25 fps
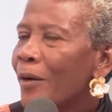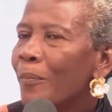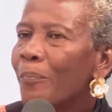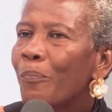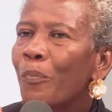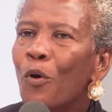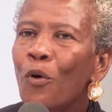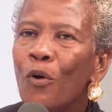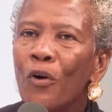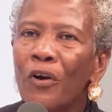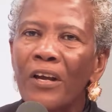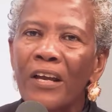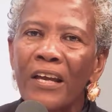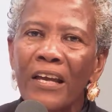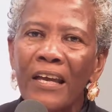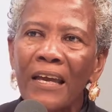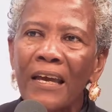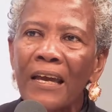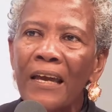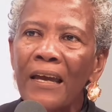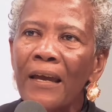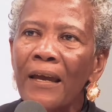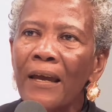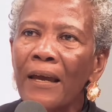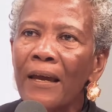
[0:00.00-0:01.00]
¿Por
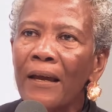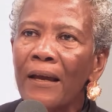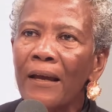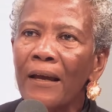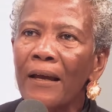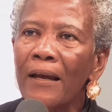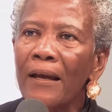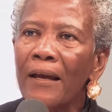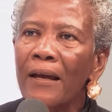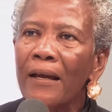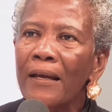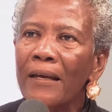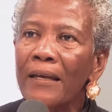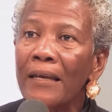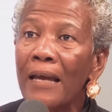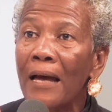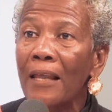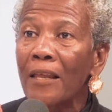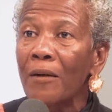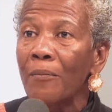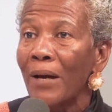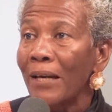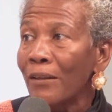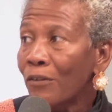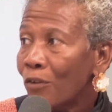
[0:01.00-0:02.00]
qué y
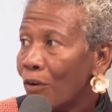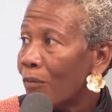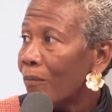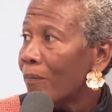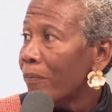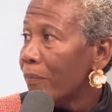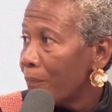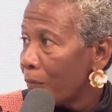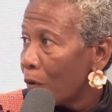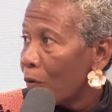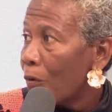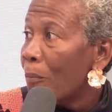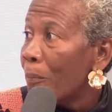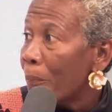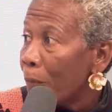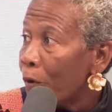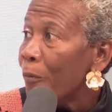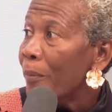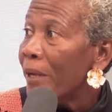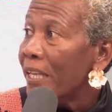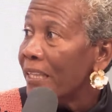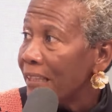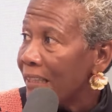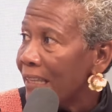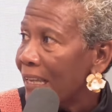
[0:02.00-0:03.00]
además
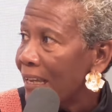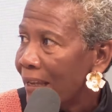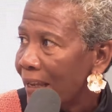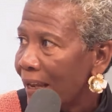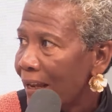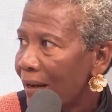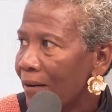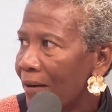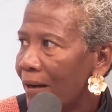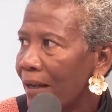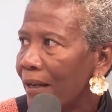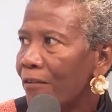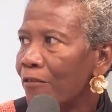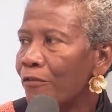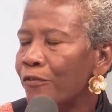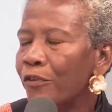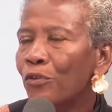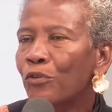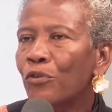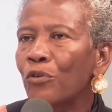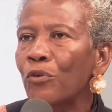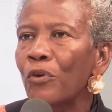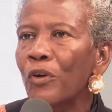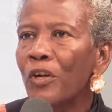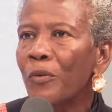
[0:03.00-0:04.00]
comprometí el,
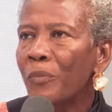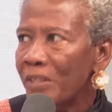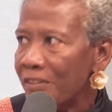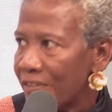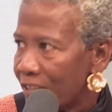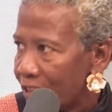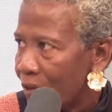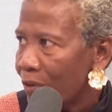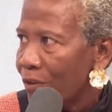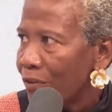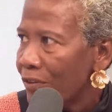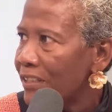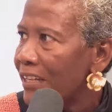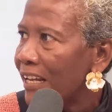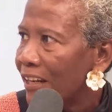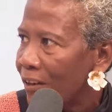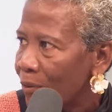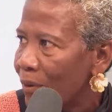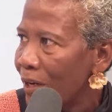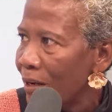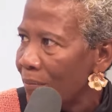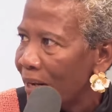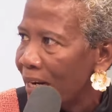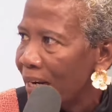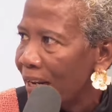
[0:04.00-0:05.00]
futuro de mis hijos de
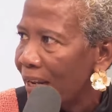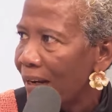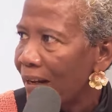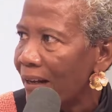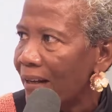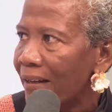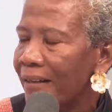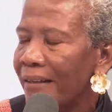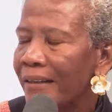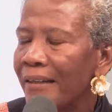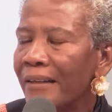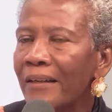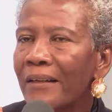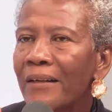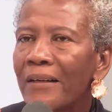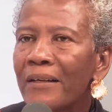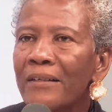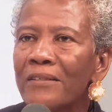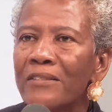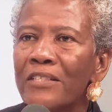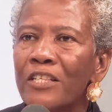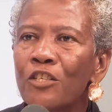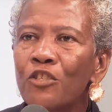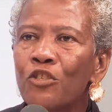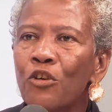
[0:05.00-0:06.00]
alguna manera.
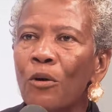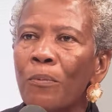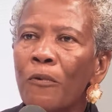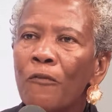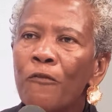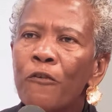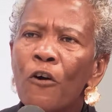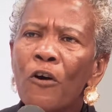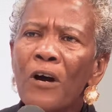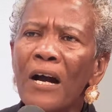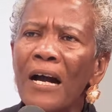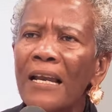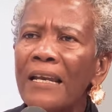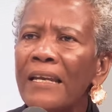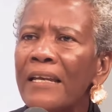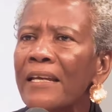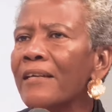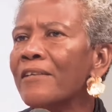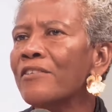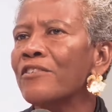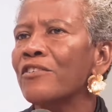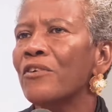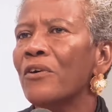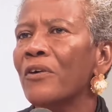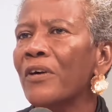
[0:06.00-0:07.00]
Si yo
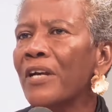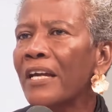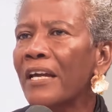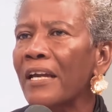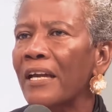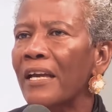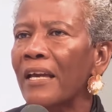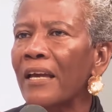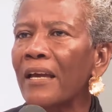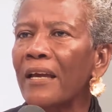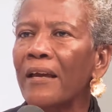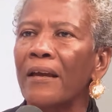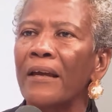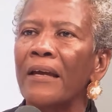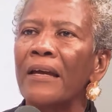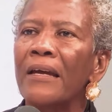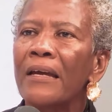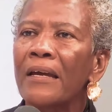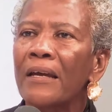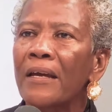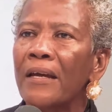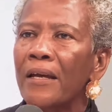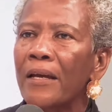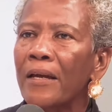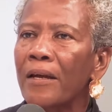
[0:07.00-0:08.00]
focalizo en que
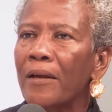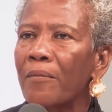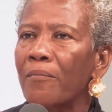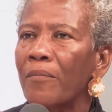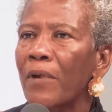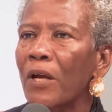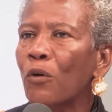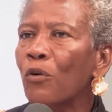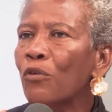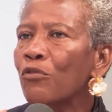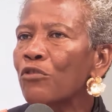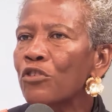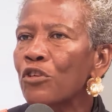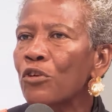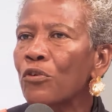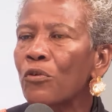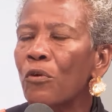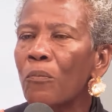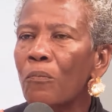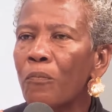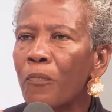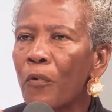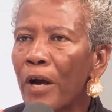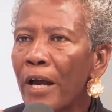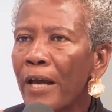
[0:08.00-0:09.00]
eh, me consigo
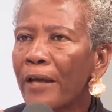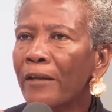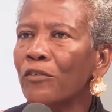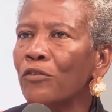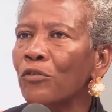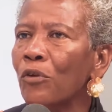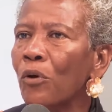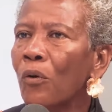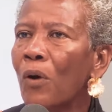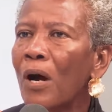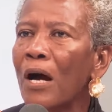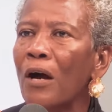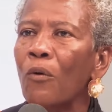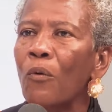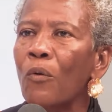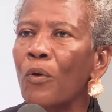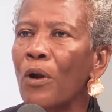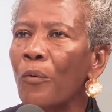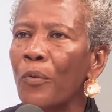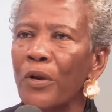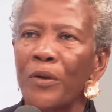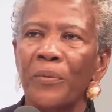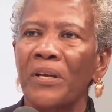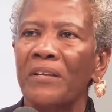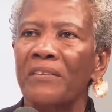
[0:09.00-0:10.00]
un puesto, hago
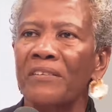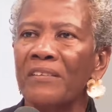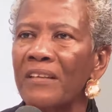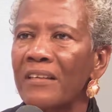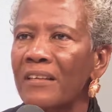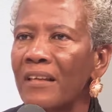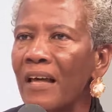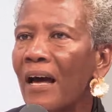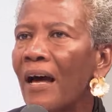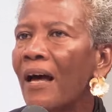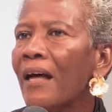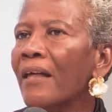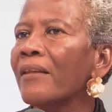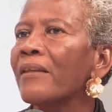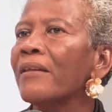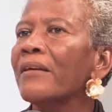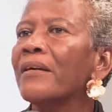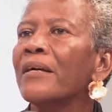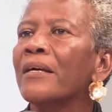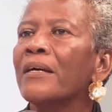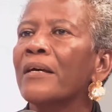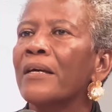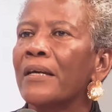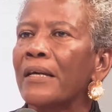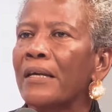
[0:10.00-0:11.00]
una universidad,
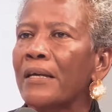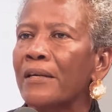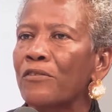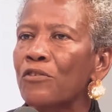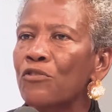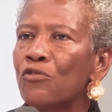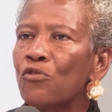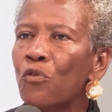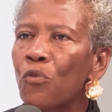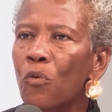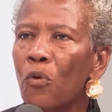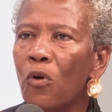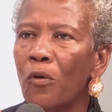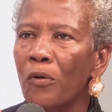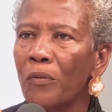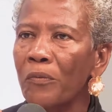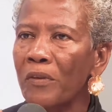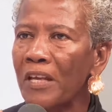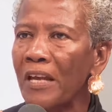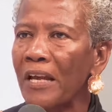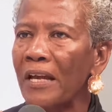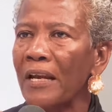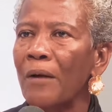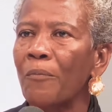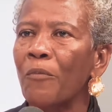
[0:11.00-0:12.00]
eh, subo,
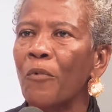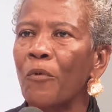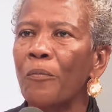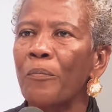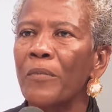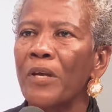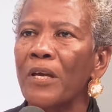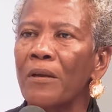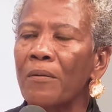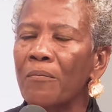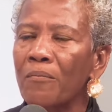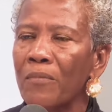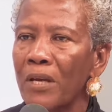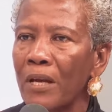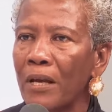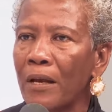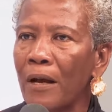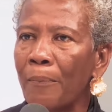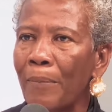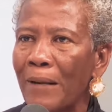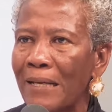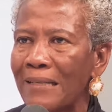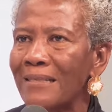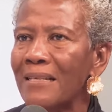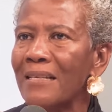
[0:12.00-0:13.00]
dijéramos, mi
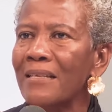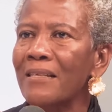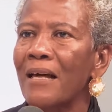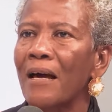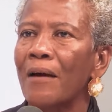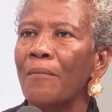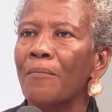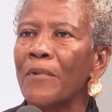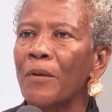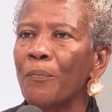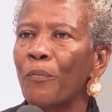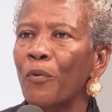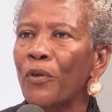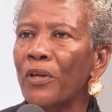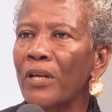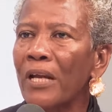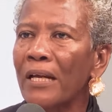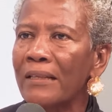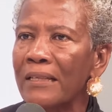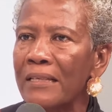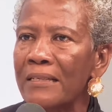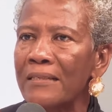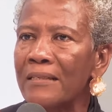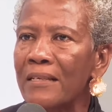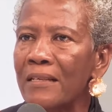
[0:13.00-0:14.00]
capacidad, mi poder
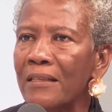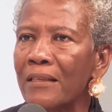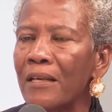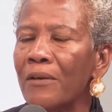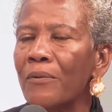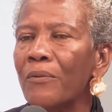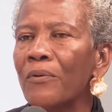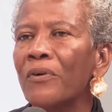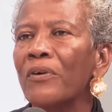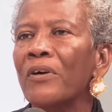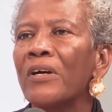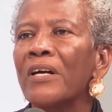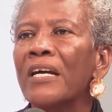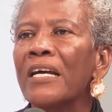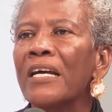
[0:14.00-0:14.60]
adquisitivo,